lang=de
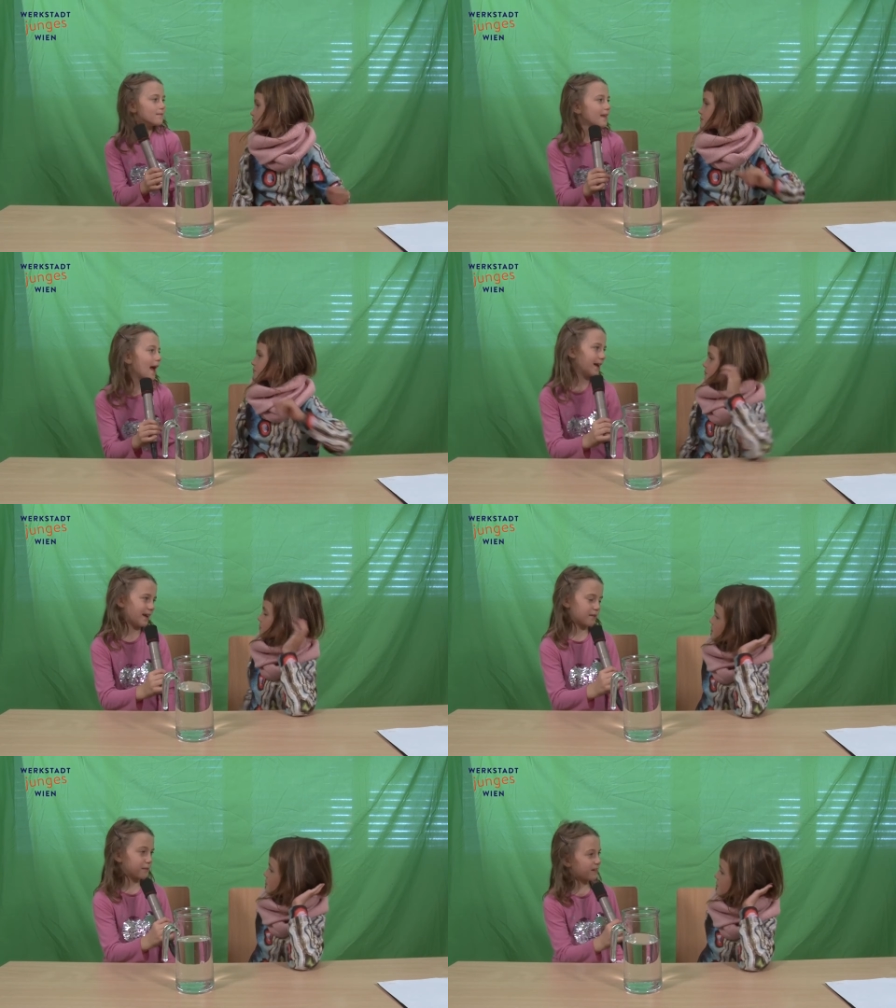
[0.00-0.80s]
Nein,
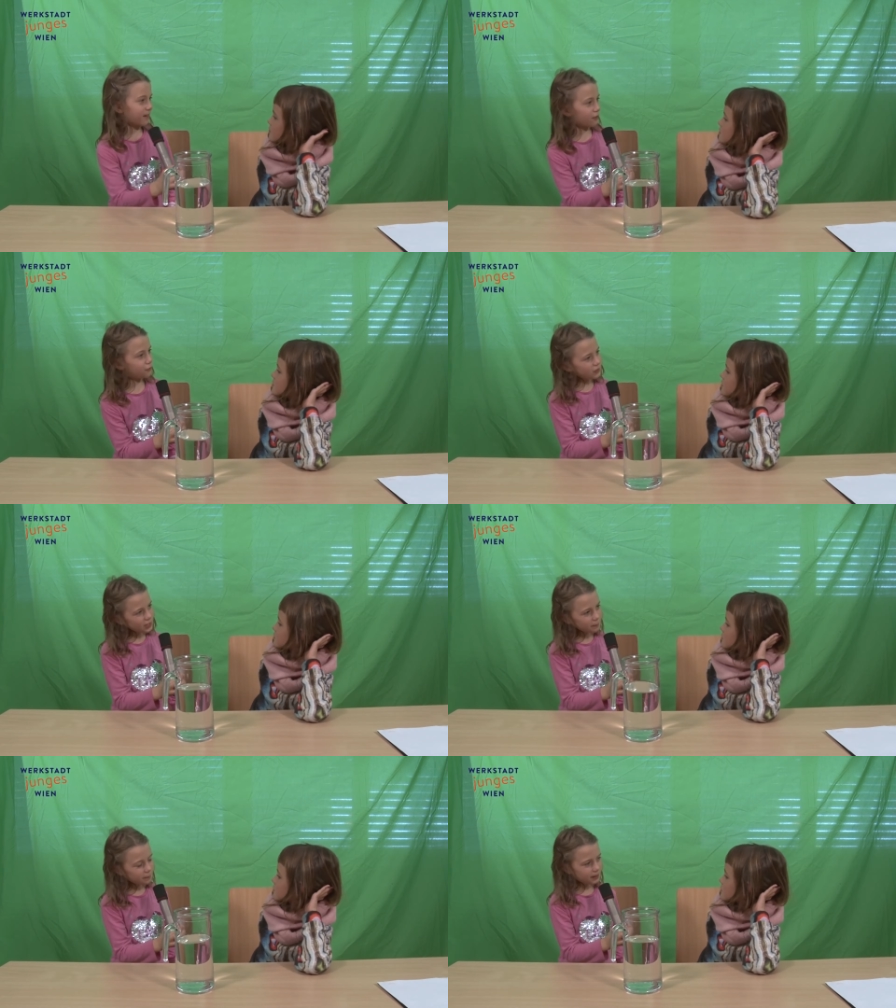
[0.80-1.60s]
das Wasser ist viel
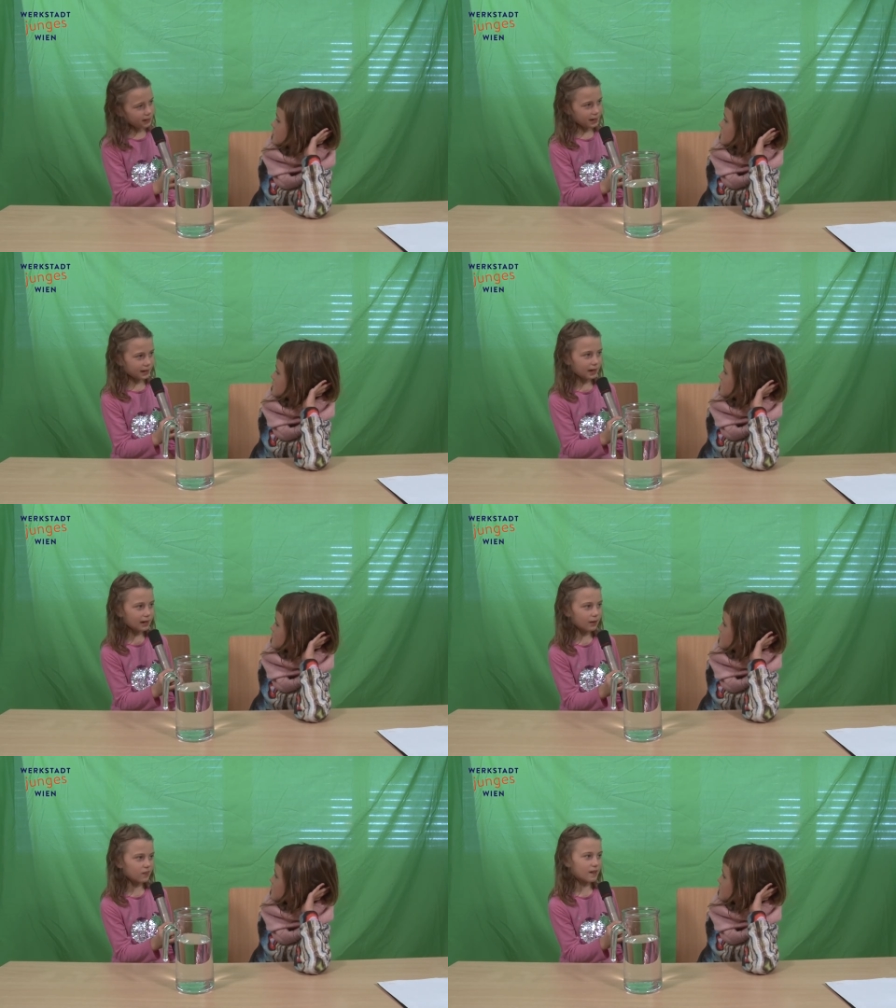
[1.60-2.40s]
billiger
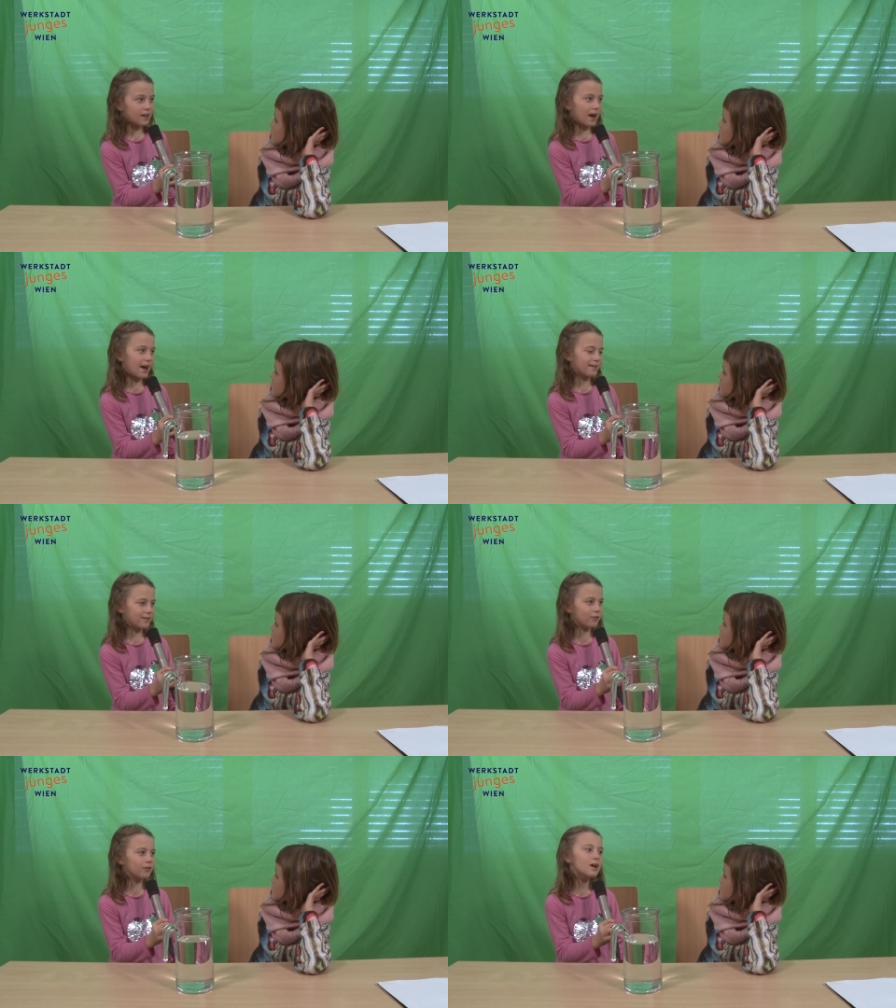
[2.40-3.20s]
aus der
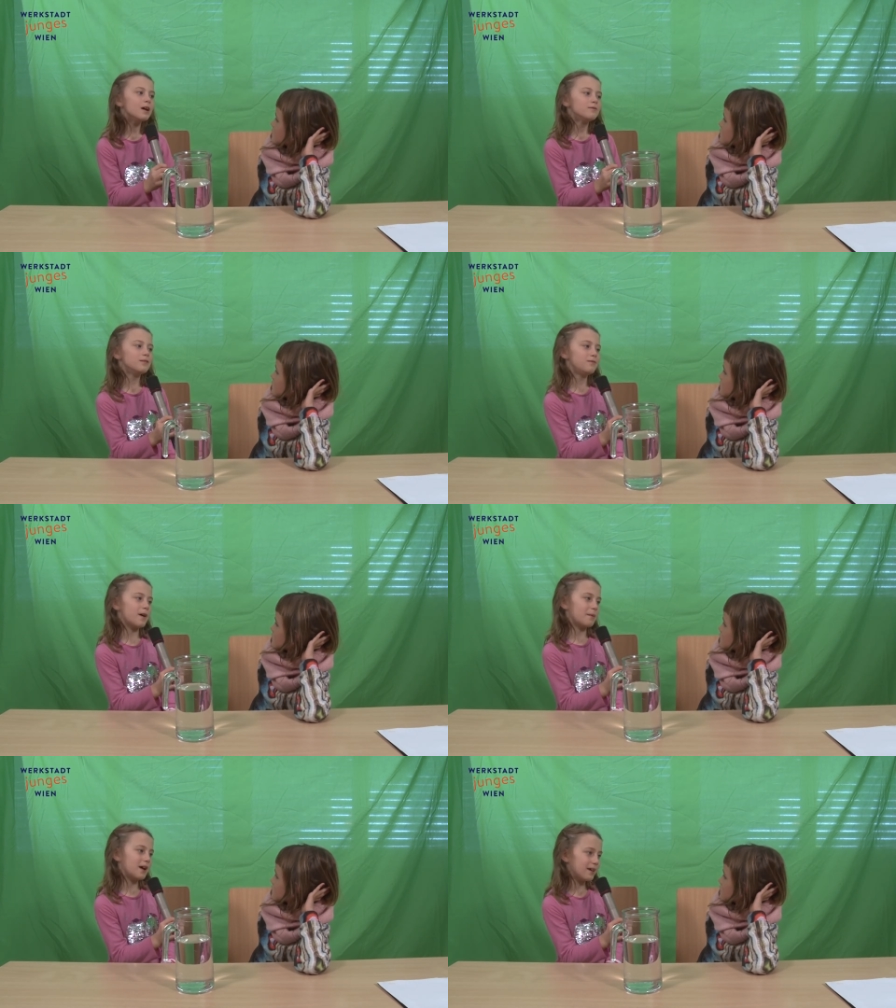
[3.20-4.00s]
Leitung, wie
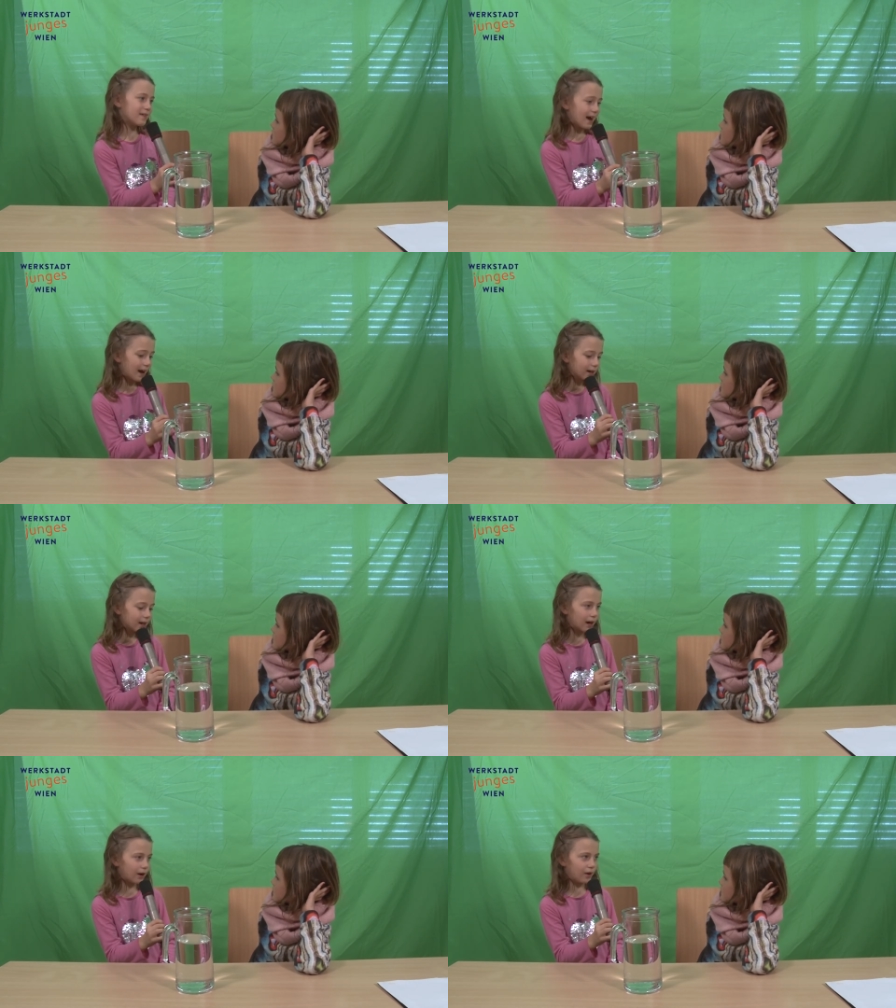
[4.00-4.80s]
wenn man es
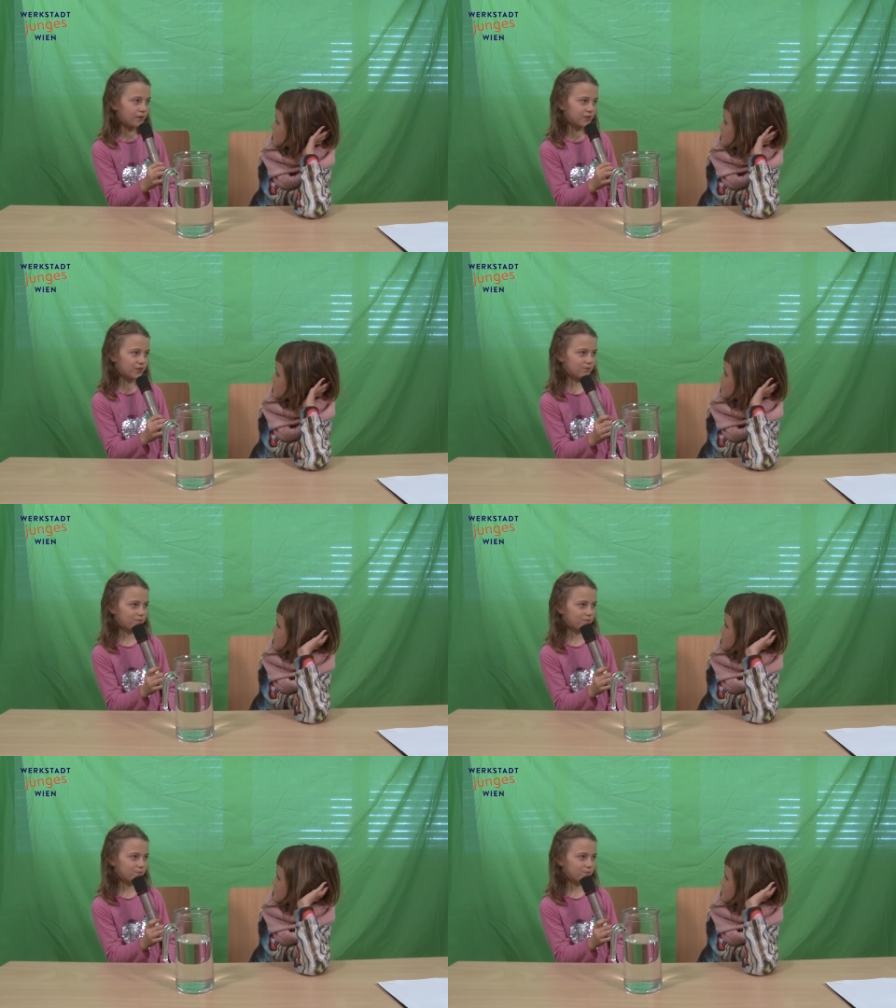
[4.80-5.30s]
einkauft.